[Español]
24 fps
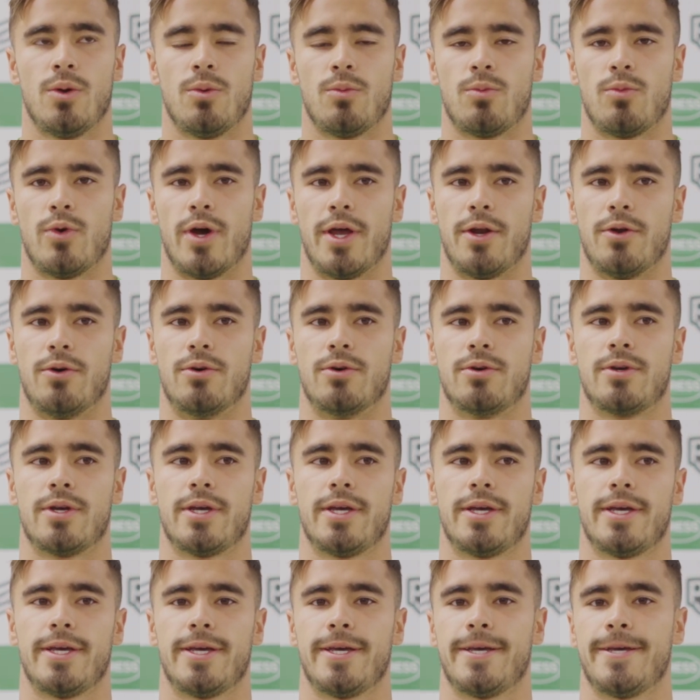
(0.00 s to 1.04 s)
Bueno,
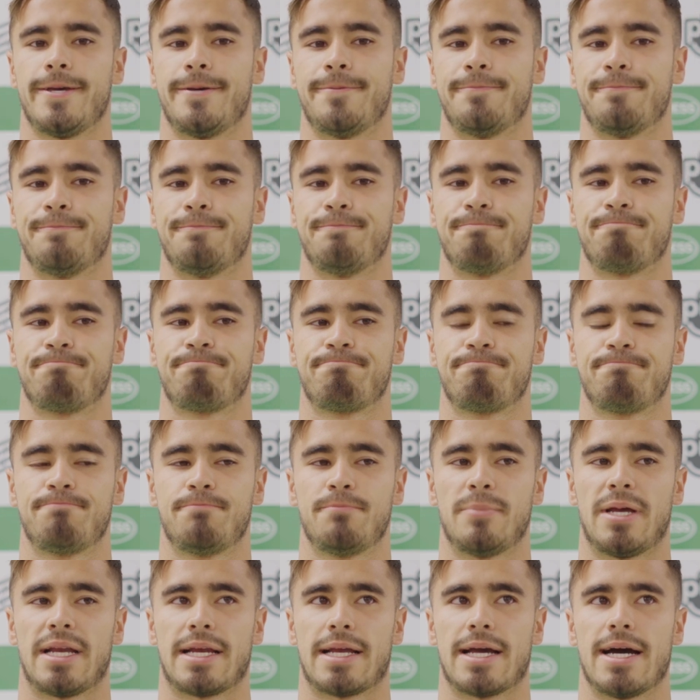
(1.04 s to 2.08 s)
eh,
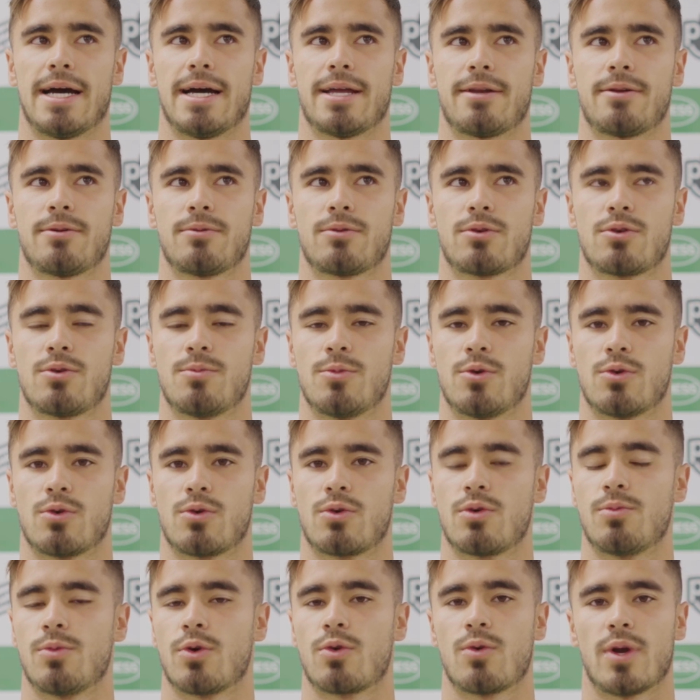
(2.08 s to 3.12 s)
Melgar, como,
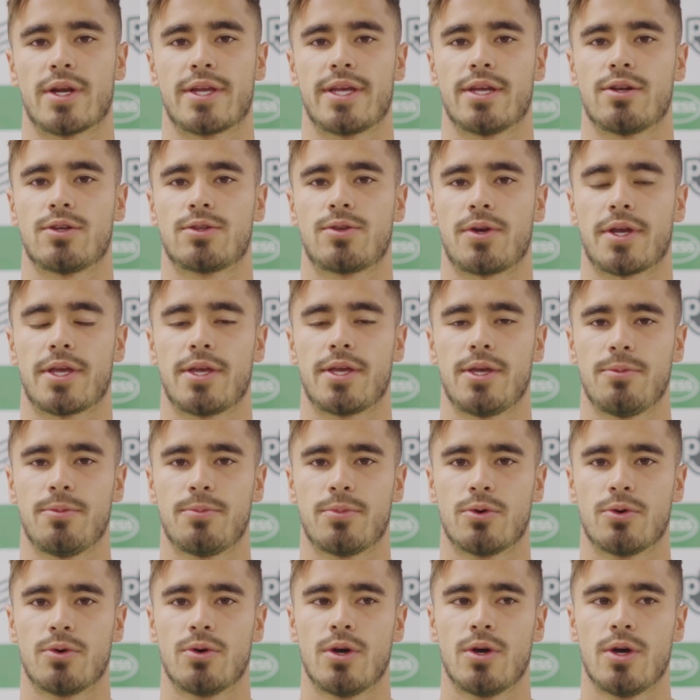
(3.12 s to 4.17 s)
como, cualquier otro
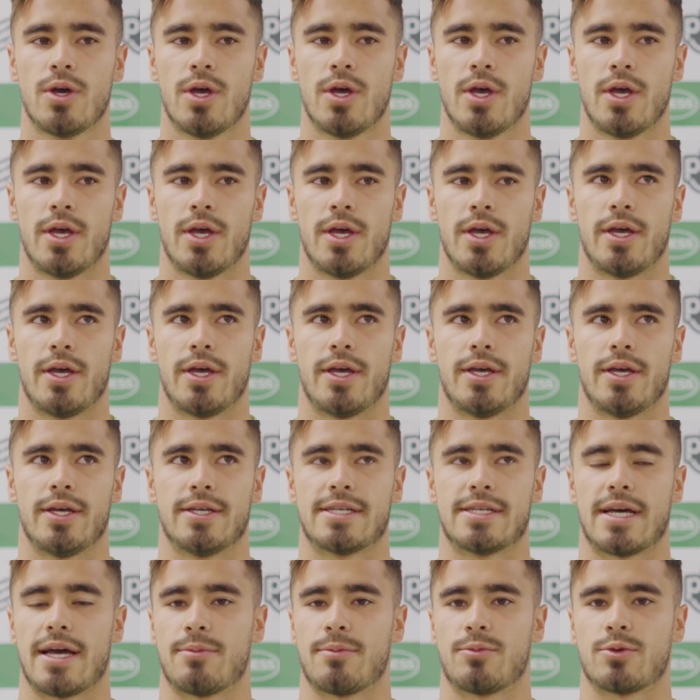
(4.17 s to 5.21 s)
equipo, eh,
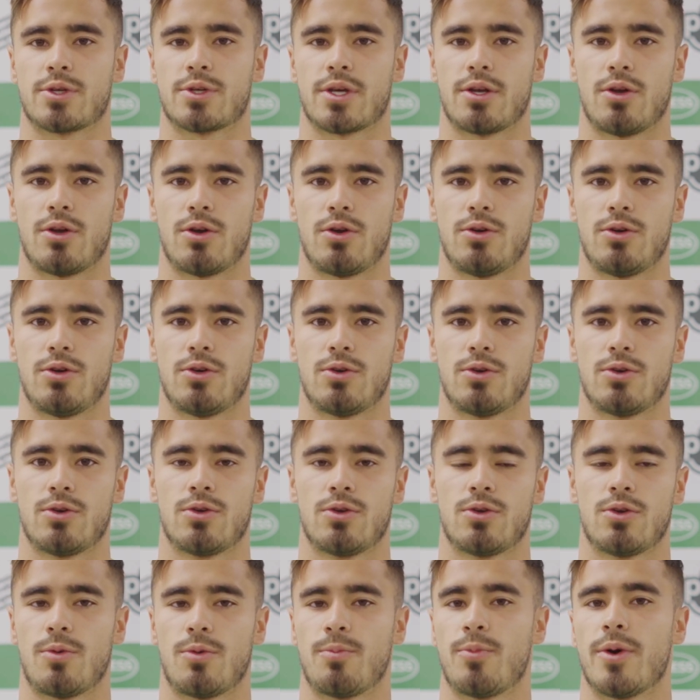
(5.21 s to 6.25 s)
sabemos que no,
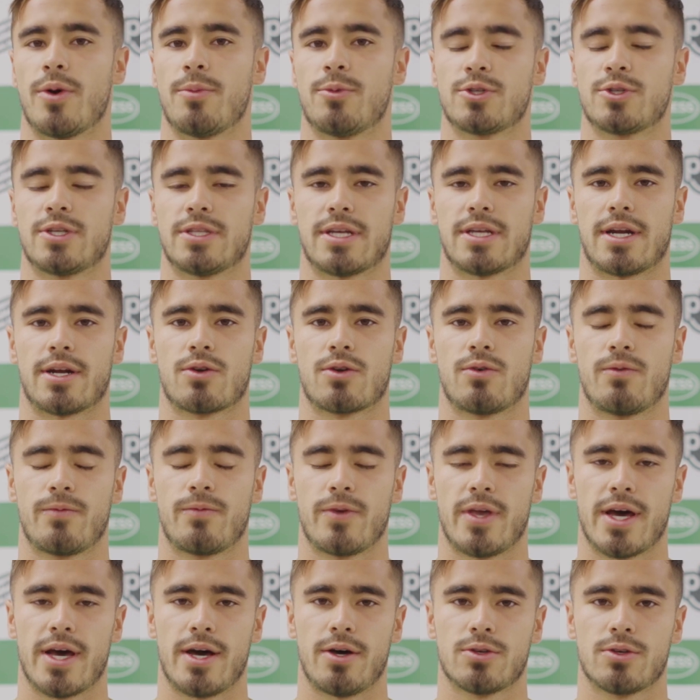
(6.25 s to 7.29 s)
lo, no podemos entrar
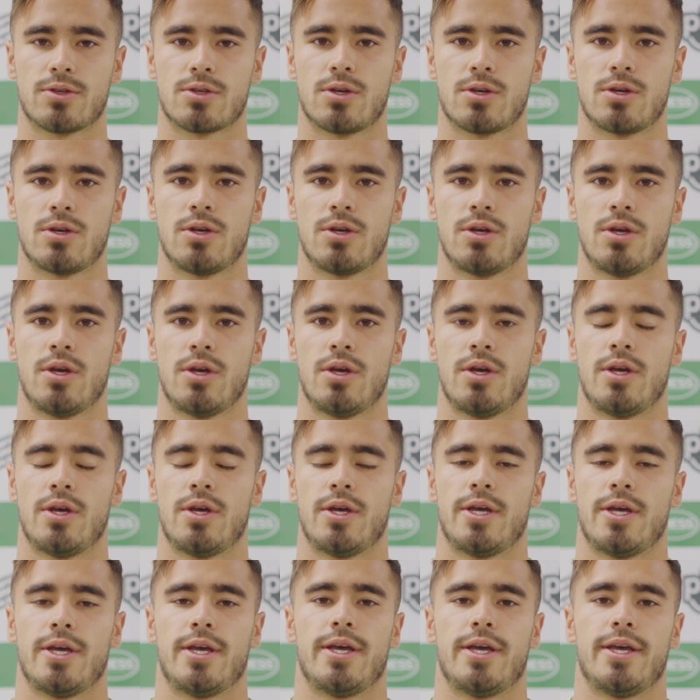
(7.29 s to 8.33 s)
confiados,
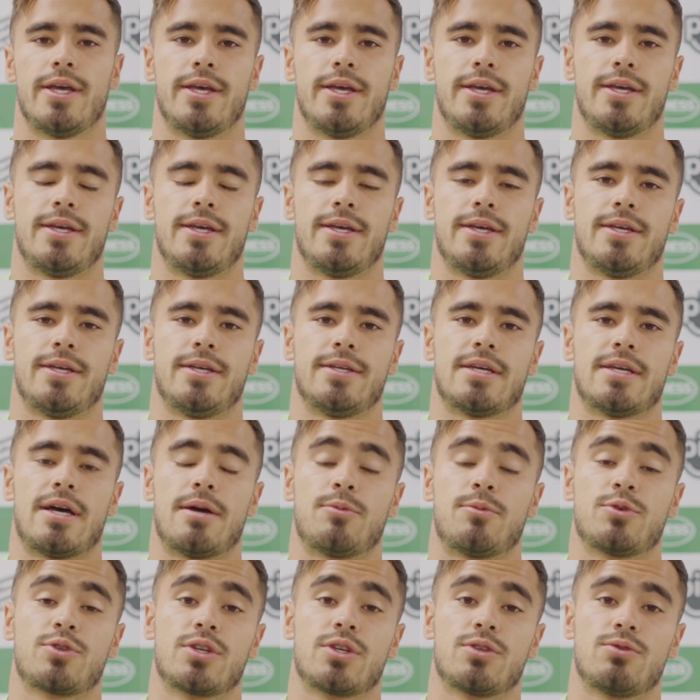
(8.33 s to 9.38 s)
eh,
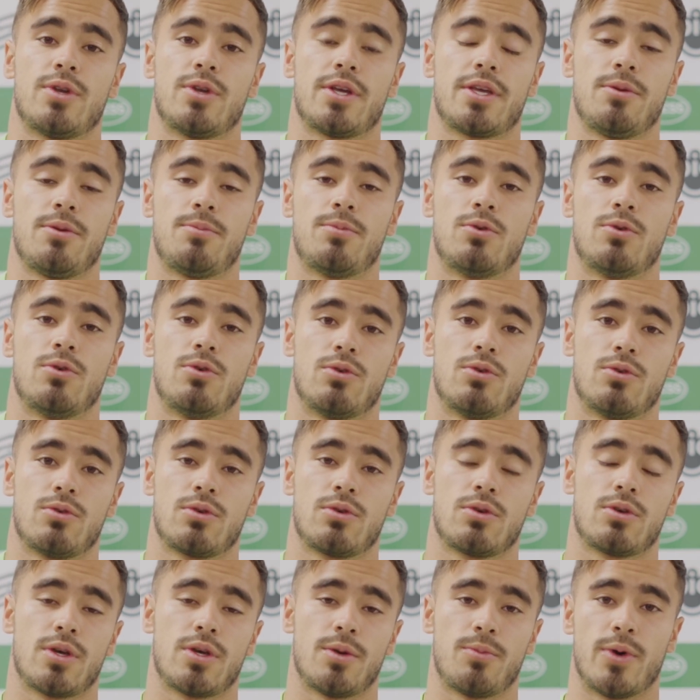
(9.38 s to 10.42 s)
sabemos que es un equipo
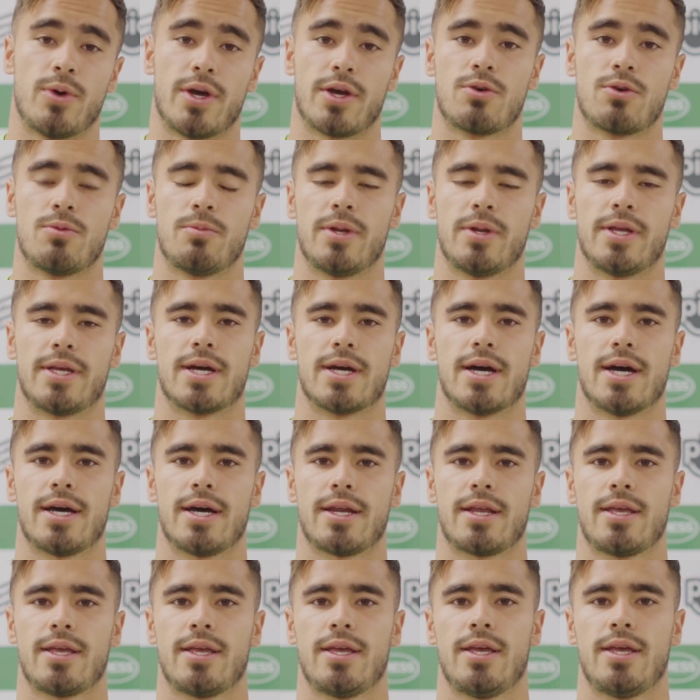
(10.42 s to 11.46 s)
que puede
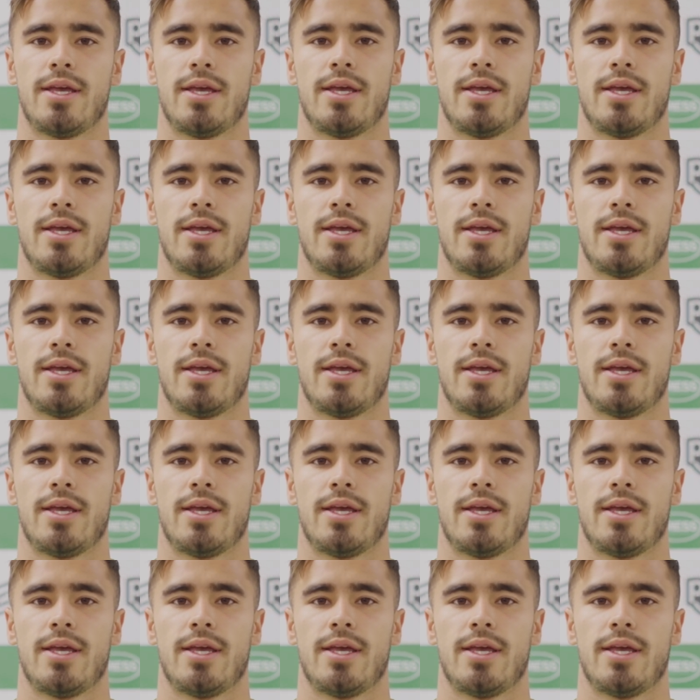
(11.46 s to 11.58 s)
complicar